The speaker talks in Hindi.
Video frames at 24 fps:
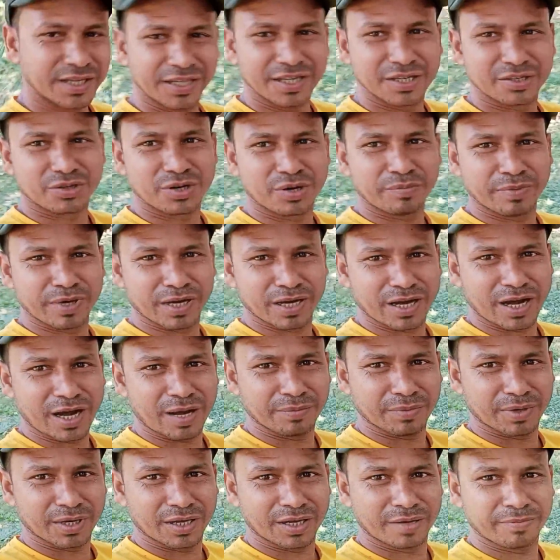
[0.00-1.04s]
से इसको मैं
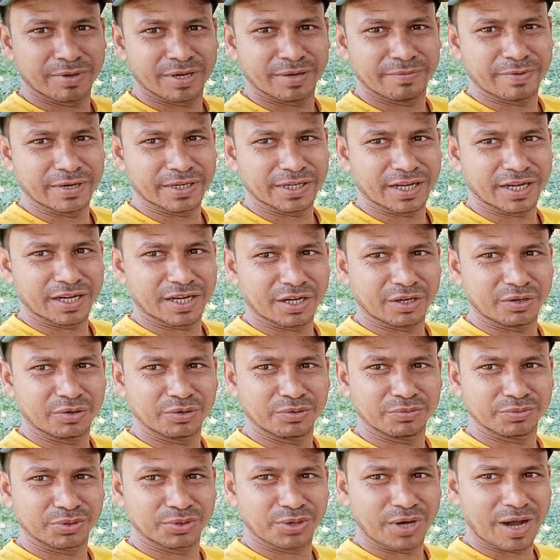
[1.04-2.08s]
काम कर फटा
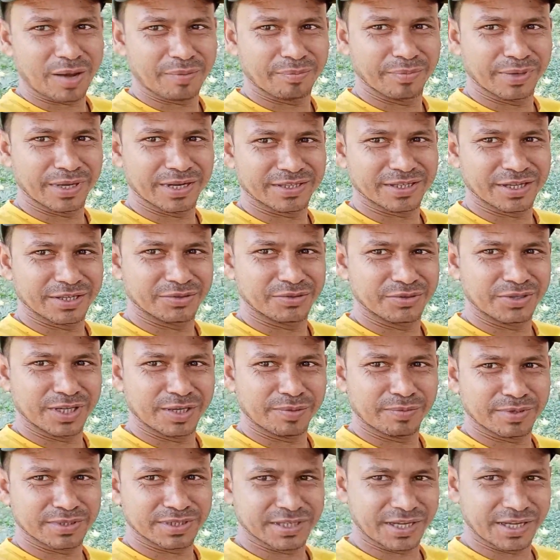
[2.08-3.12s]
रहा हूँ तो आप मेरे साथ
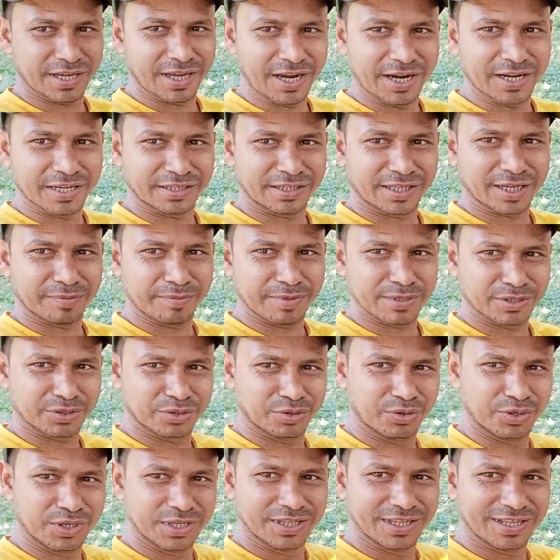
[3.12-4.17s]
जुड़िए बस एंड तक बस
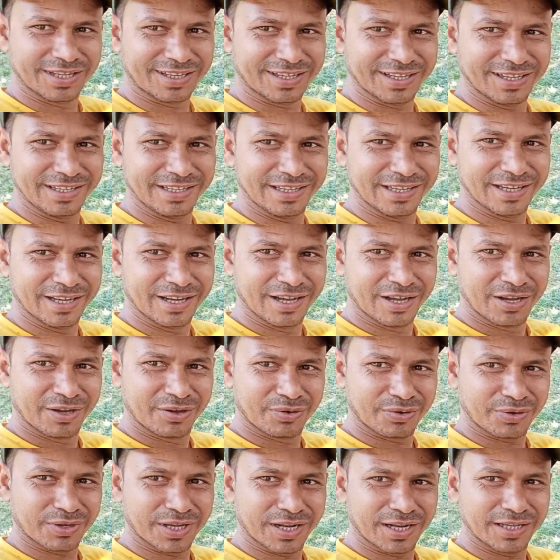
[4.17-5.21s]
थोड़ी देर के लिए
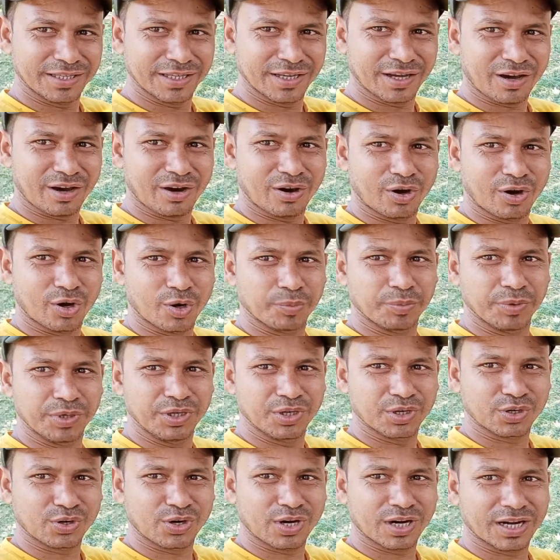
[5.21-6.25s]
रुके रहिए और
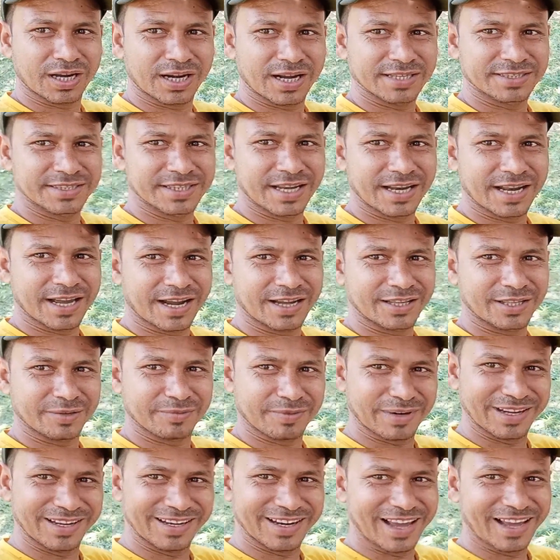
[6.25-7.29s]
वीडियो को अगर अच्छा लगा
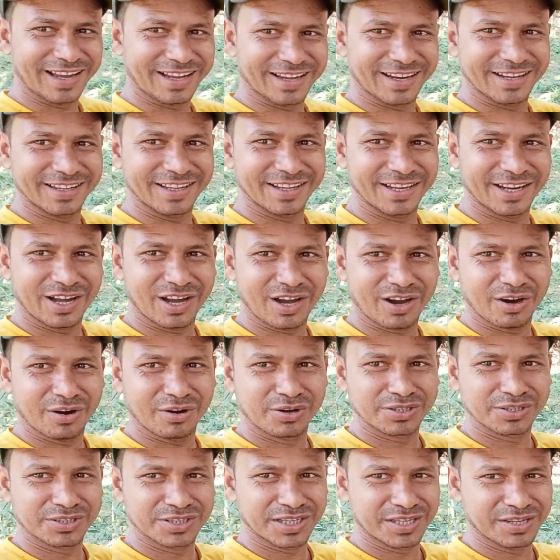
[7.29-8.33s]
तो भाई लाइक कर देना
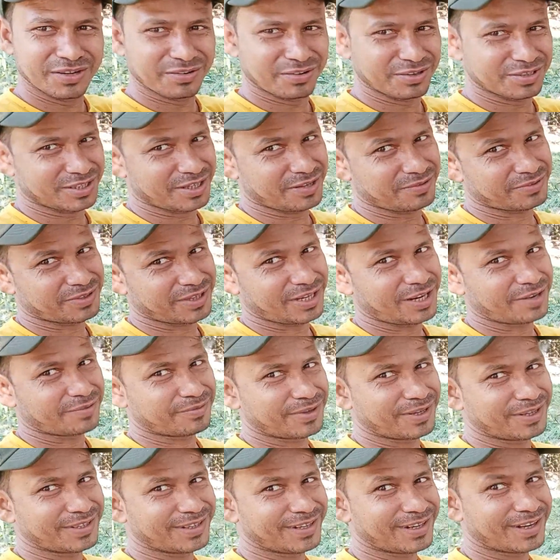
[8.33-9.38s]
और चैनल को सब्सक्राइब
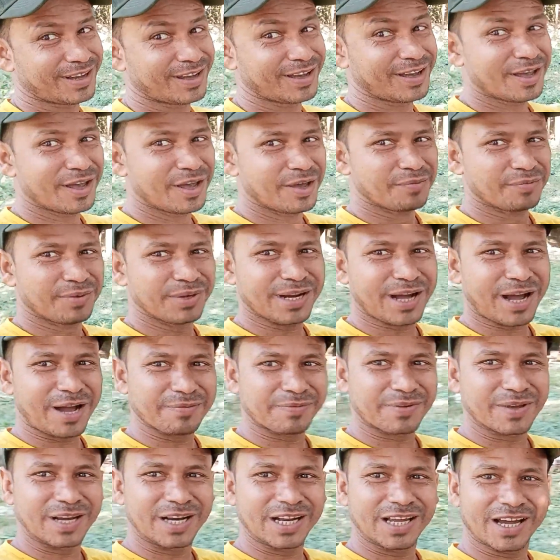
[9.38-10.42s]
कर देना फिर
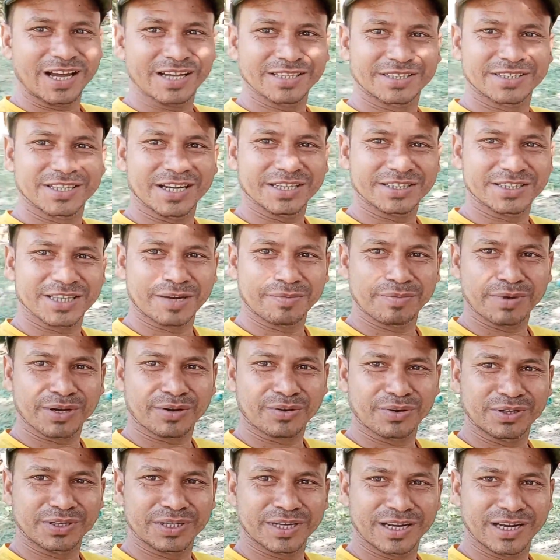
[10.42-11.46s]
आपके लिए अच्छा अच्छा
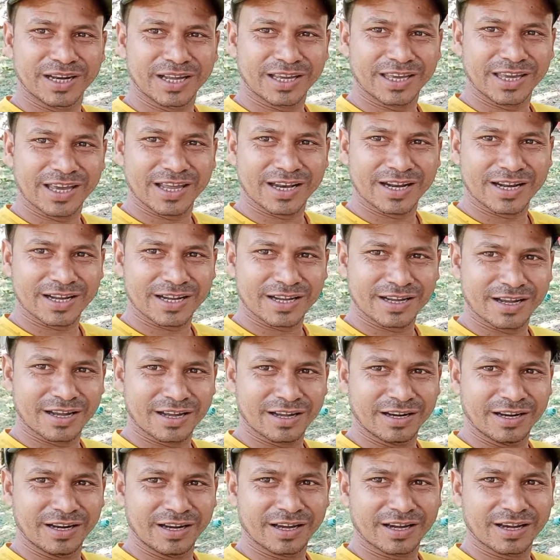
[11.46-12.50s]
मैं कंटेंट लेके
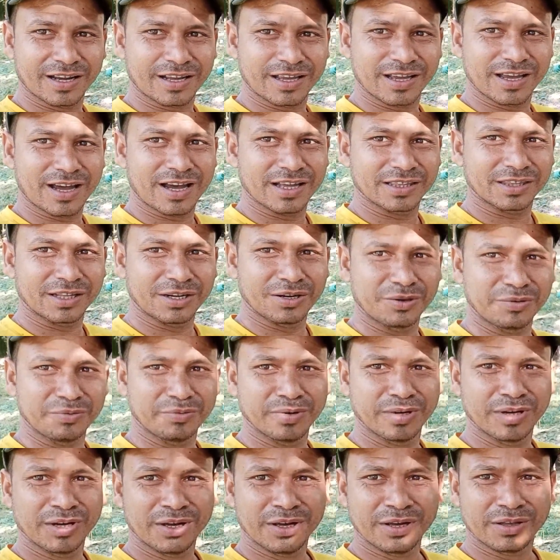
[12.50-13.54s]
लेकर के आता
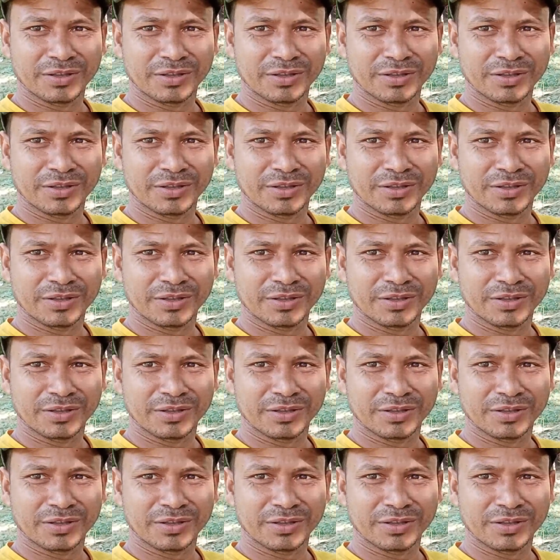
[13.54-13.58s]
हूँ